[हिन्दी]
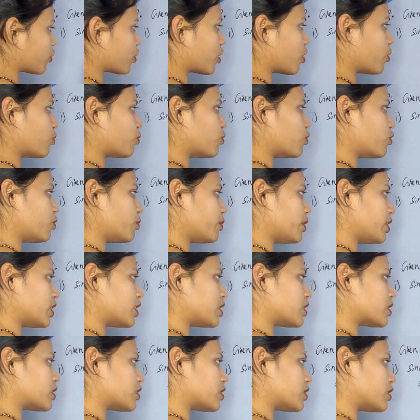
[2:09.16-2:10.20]
होगा वो भी
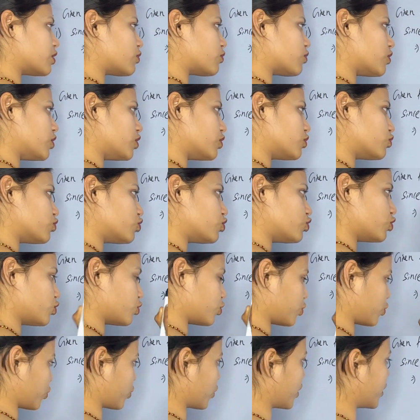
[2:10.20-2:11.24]
ग्रेटर देन इक्वल टू जीरो
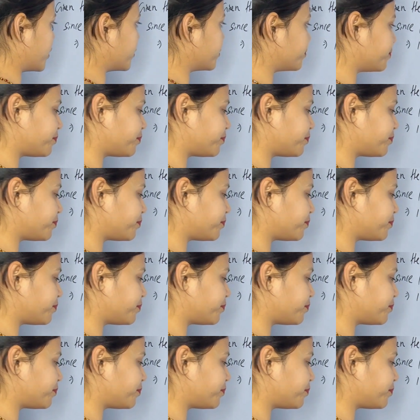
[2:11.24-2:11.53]
होगा